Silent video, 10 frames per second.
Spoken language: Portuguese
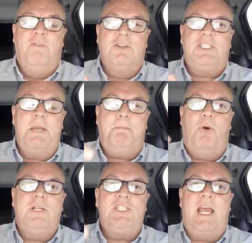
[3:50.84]
Você
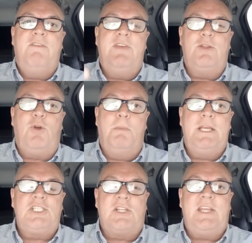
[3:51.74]
pode
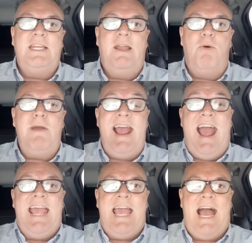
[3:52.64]
eventualmente até não
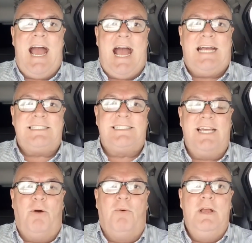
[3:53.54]
ganhar a
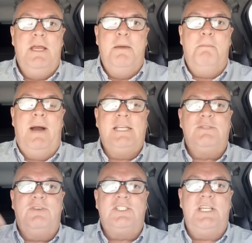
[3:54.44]
ação,
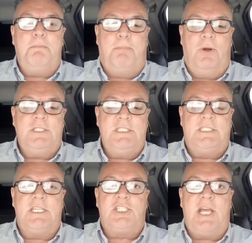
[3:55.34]
mas você pode
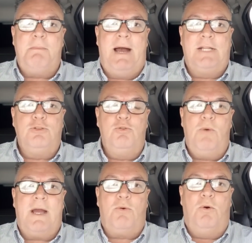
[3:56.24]
ser chamado
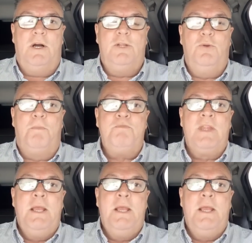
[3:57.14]
num acordo,